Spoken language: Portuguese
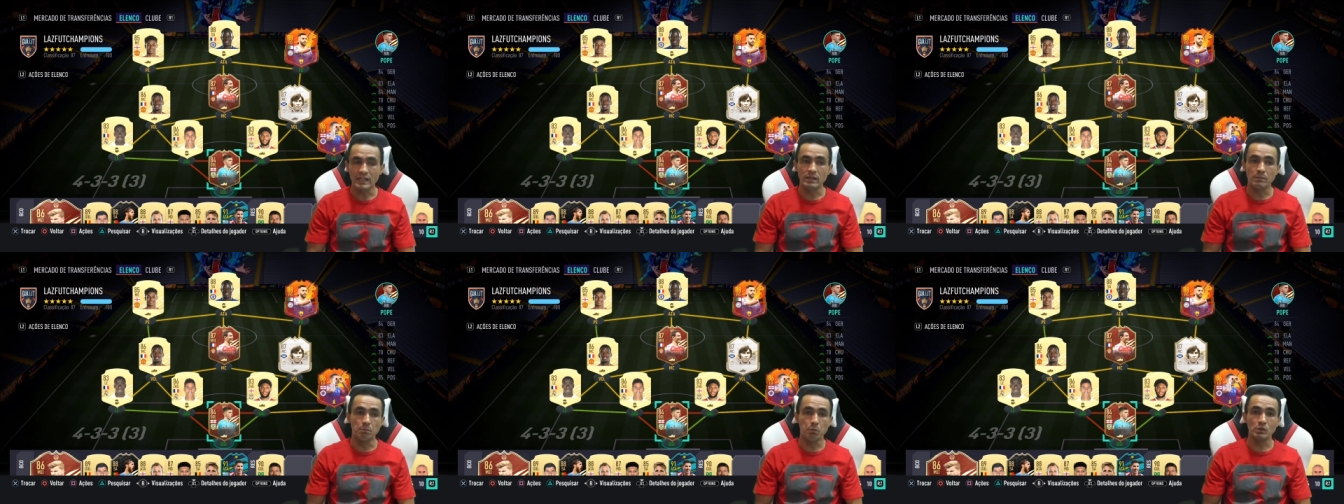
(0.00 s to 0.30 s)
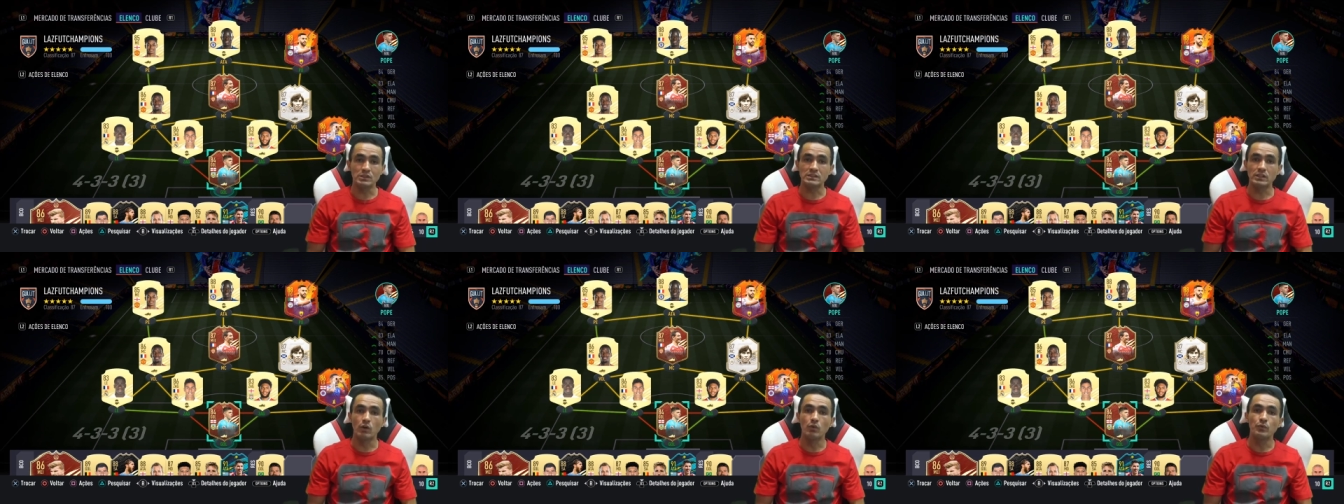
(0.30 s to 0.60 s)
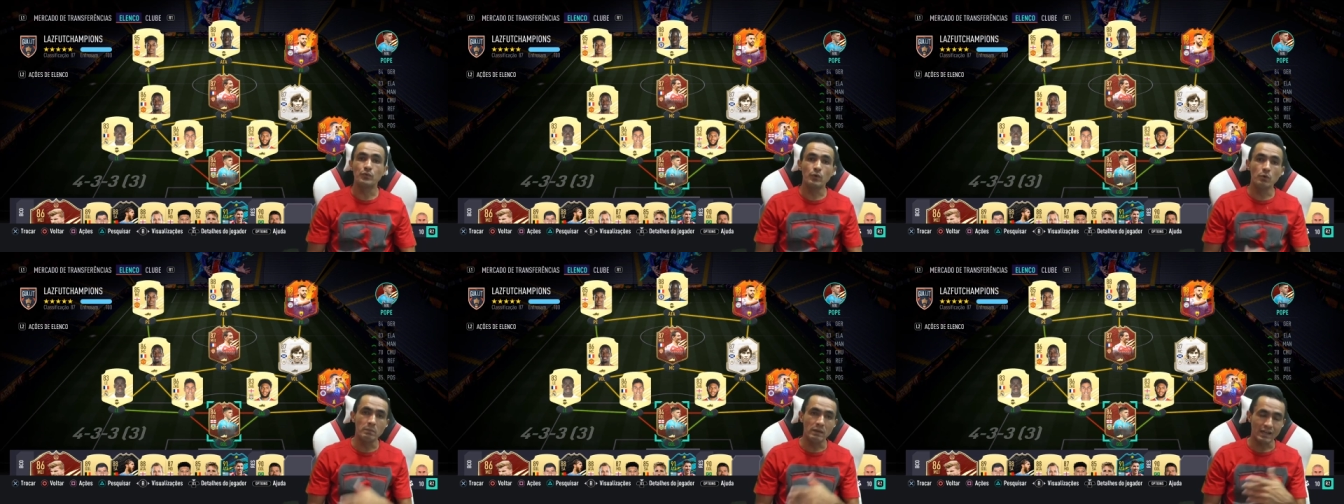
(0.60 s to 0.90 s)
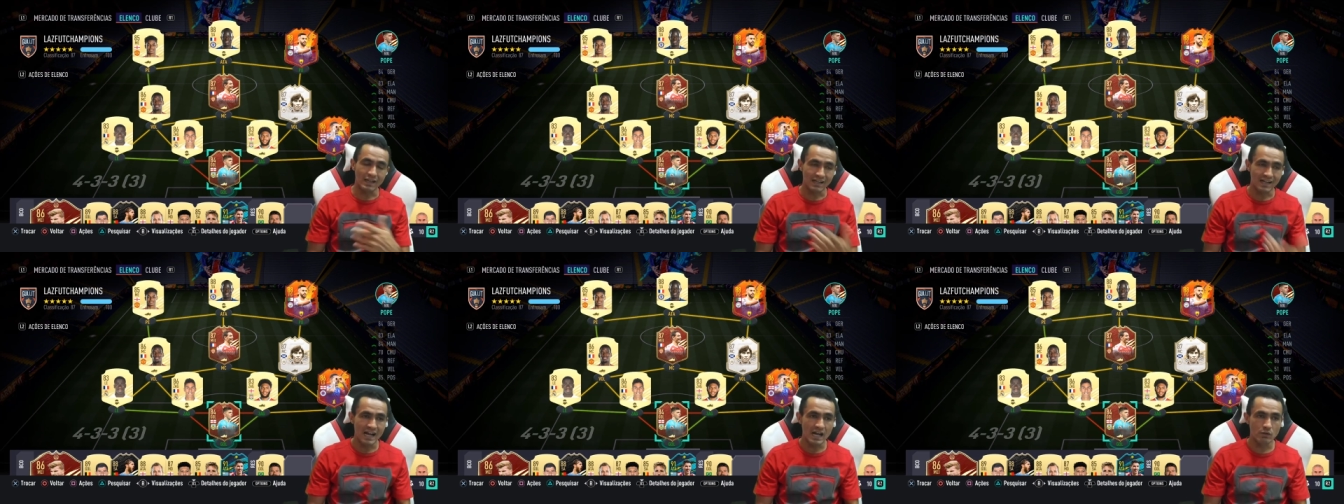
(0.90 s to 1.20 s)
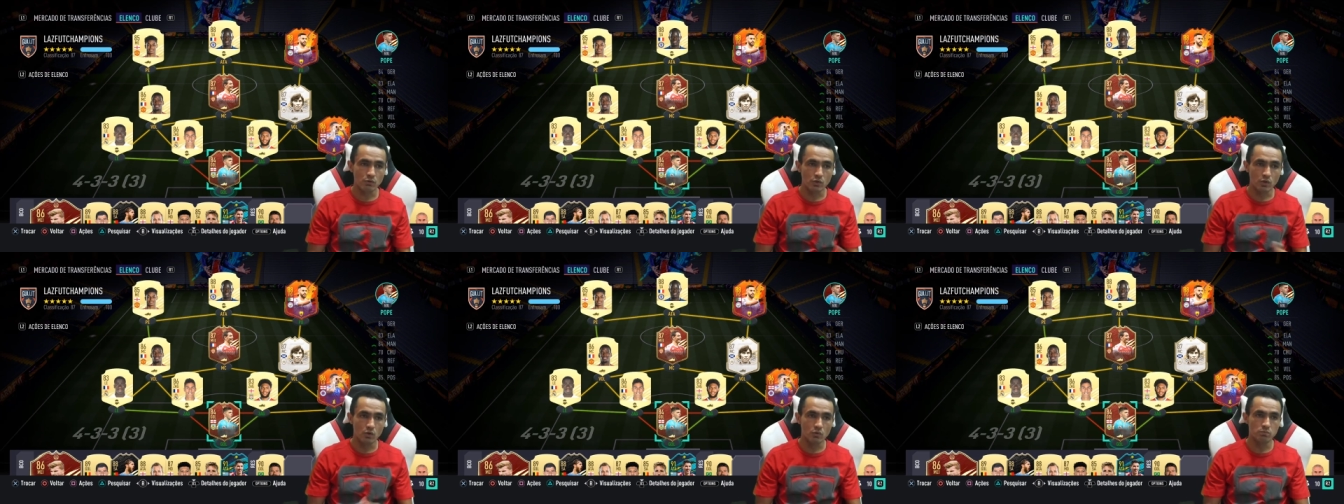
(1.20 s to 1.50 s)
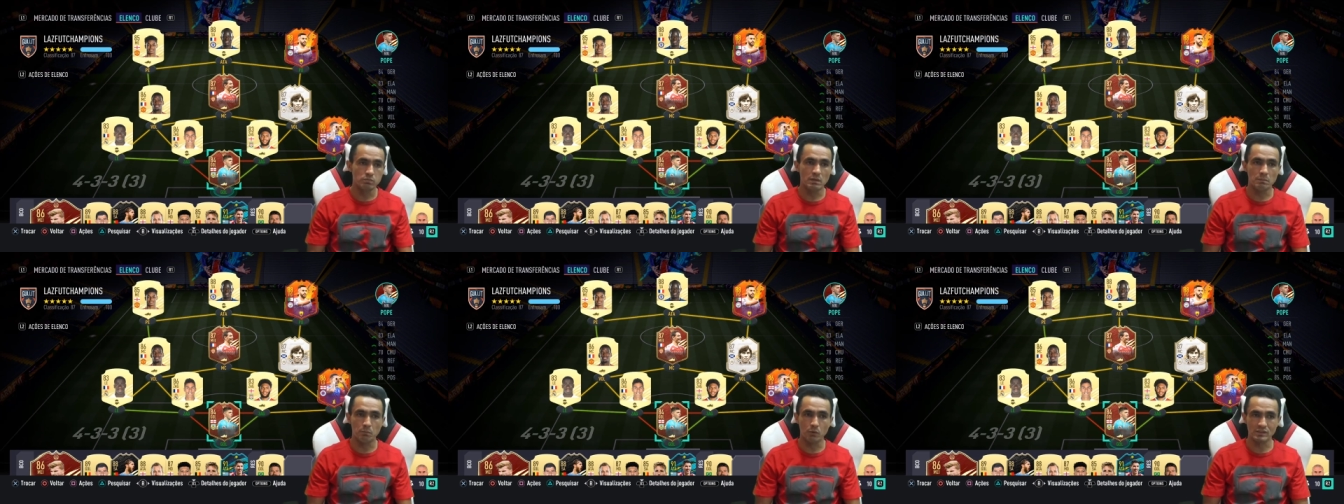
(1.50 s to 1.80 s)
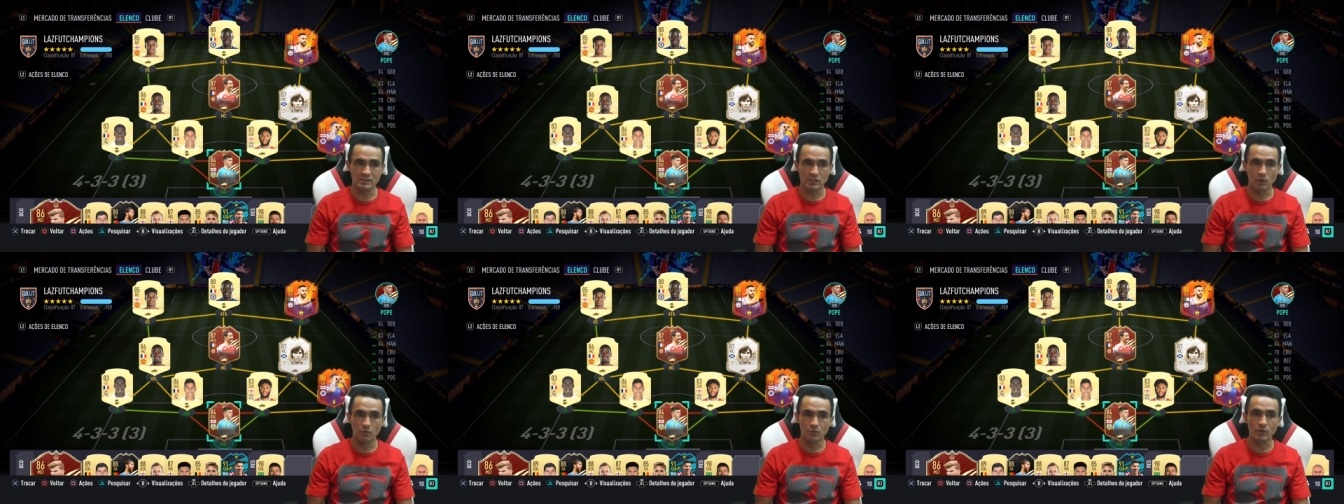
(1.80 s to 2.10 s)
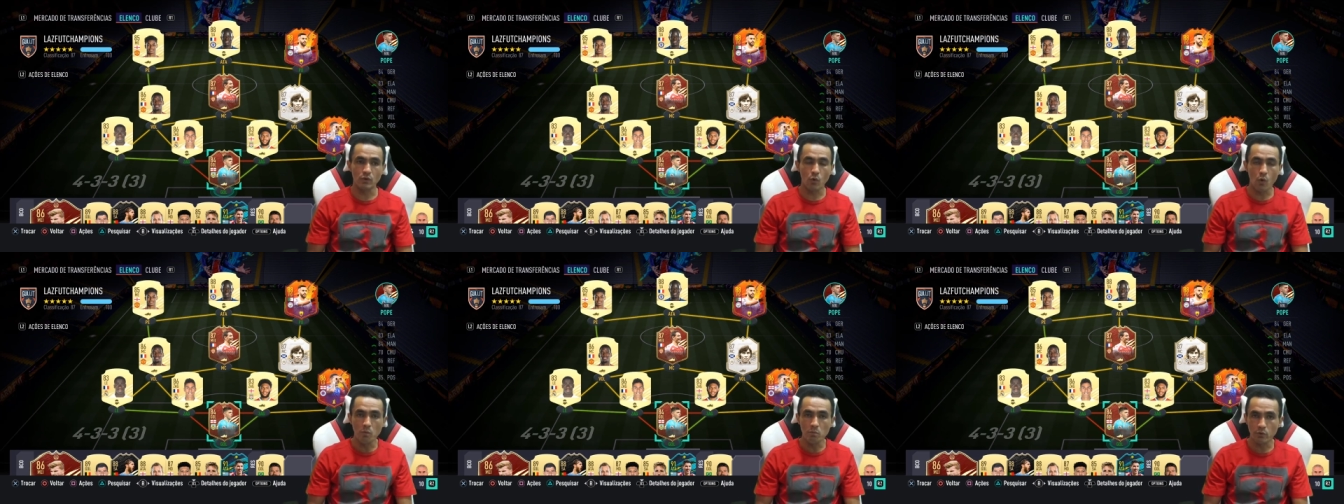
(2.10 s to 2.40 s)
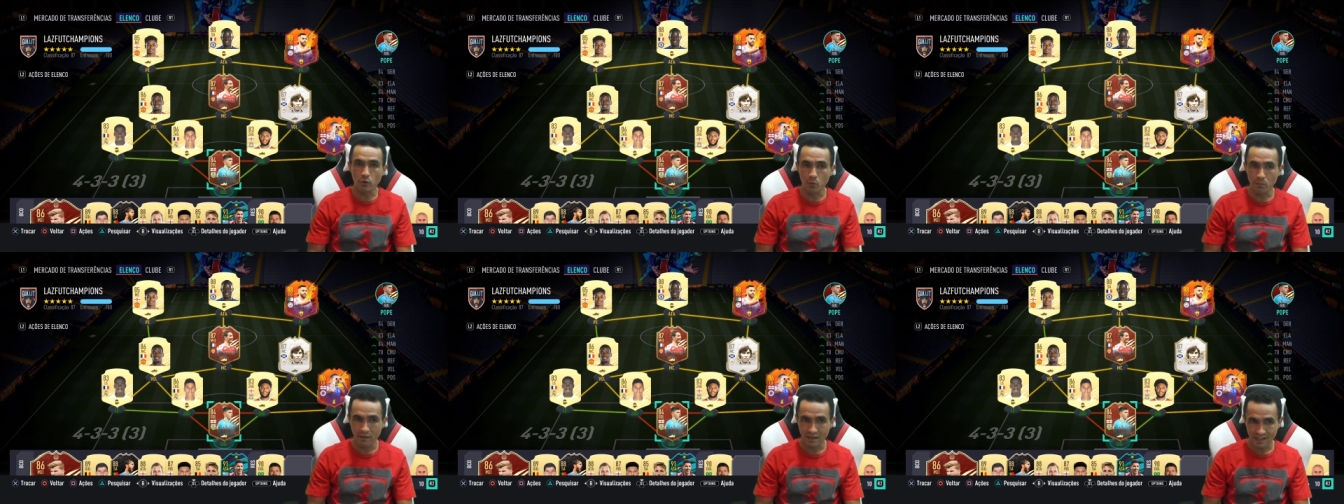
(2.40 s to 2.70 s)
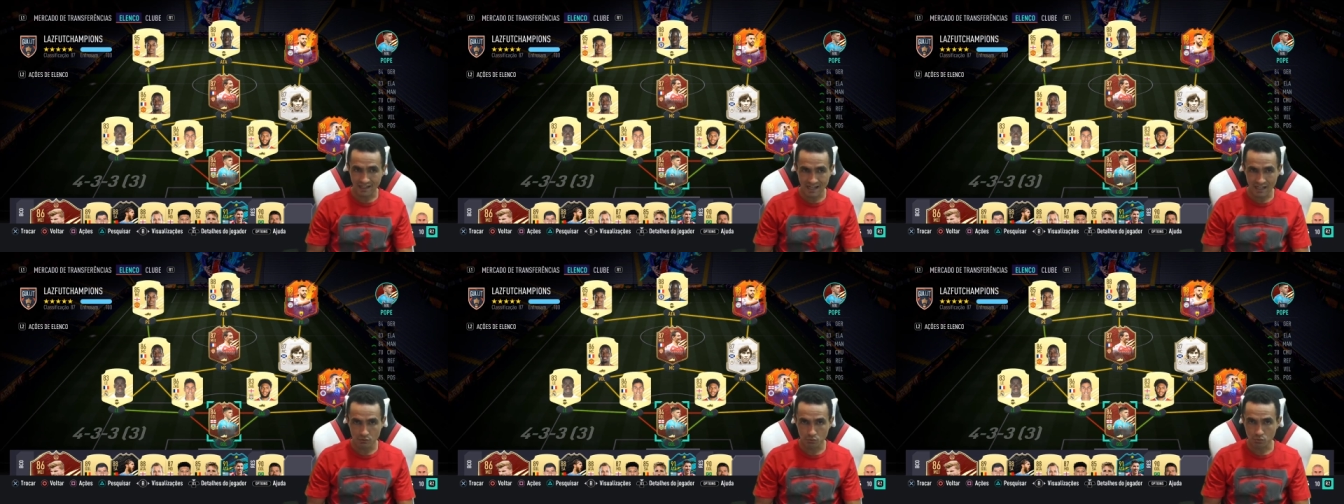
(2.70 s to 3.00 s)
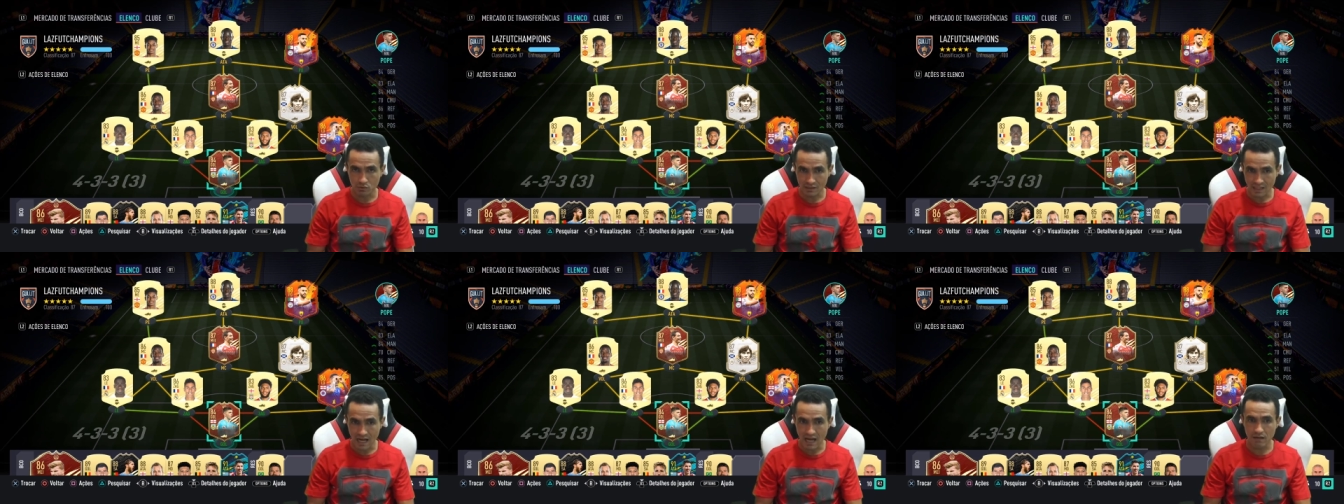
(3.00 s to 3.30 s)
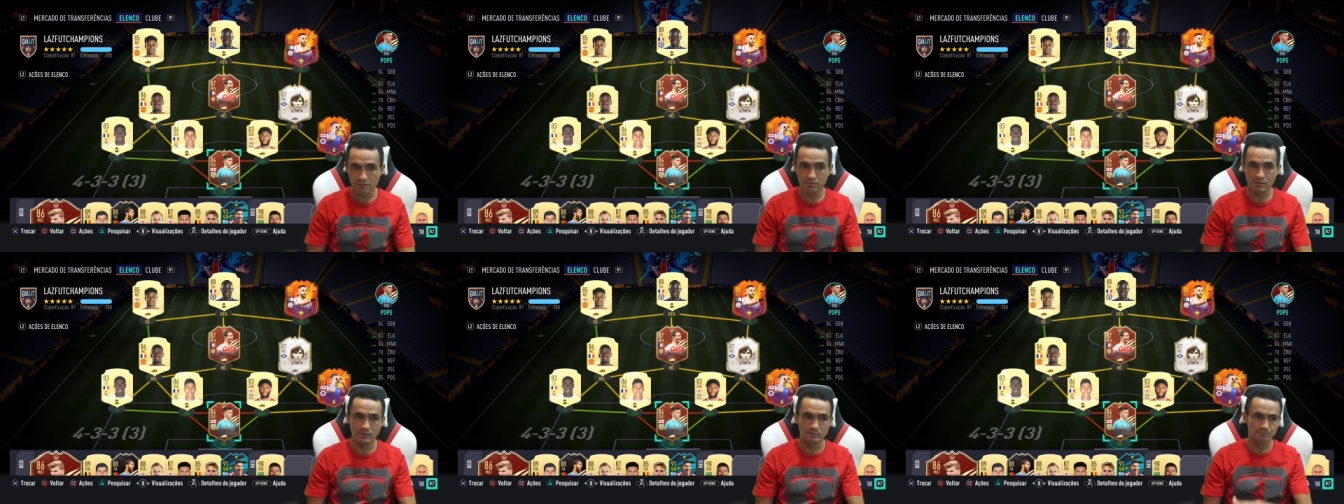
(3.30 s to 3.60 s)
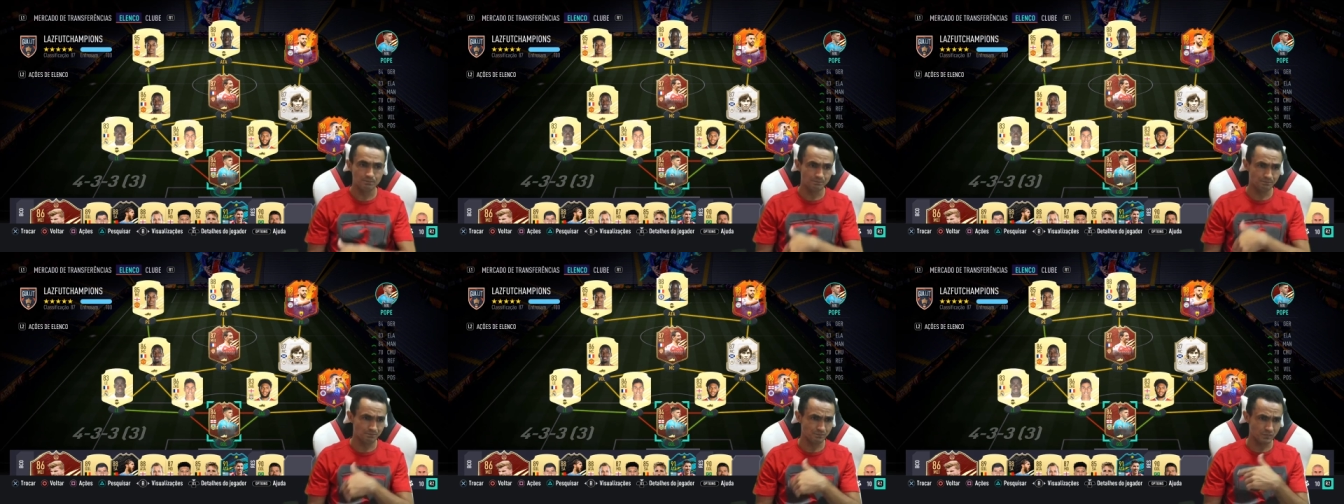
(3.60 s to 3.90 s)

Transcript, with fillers: Depois que eu vi o mercado, depois que eu vi como que o mercado tava